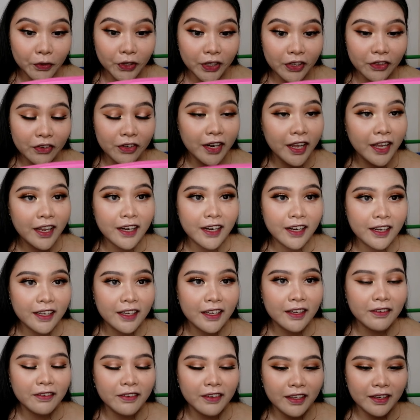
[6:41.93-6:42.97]
murag yun ana ah,
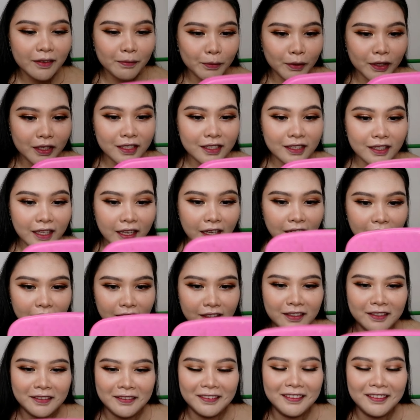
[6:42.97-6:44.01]
nga kuan ba style